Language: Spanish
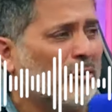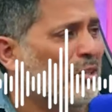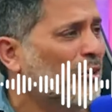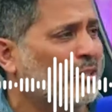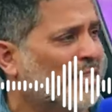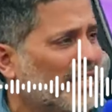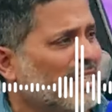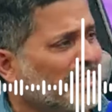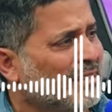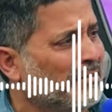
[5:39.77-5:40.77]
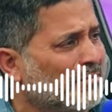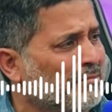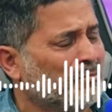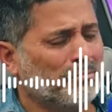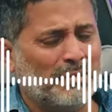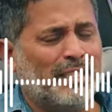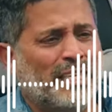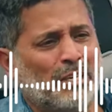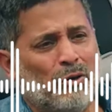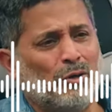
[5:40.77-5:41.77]
reconoce.
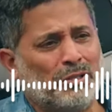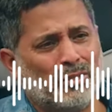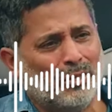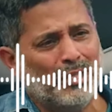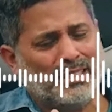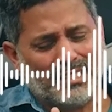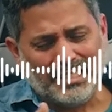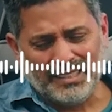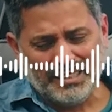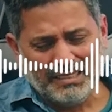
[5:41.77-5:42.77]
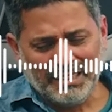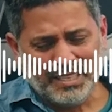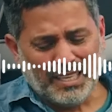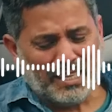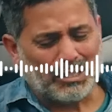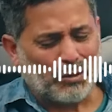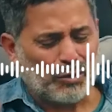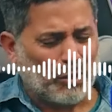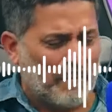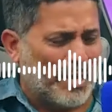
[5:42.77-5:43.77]
Es injusto, es, es
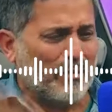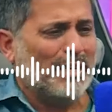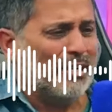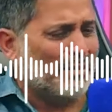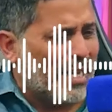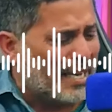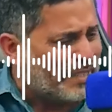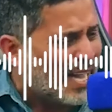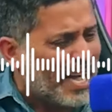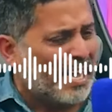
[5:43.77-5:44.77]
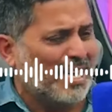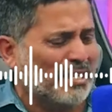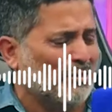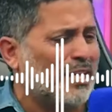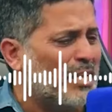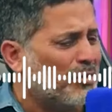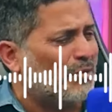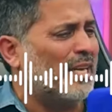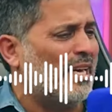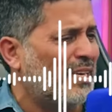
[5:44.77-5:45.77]
como que un peruano ataca y no te
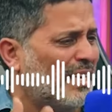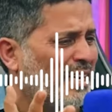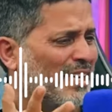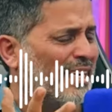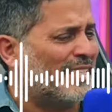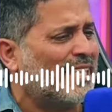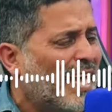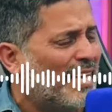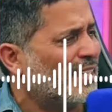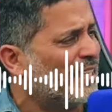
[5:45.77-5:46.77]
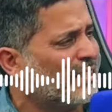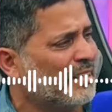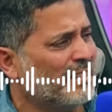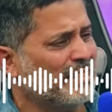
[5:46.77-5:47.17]
ayuda a crecer.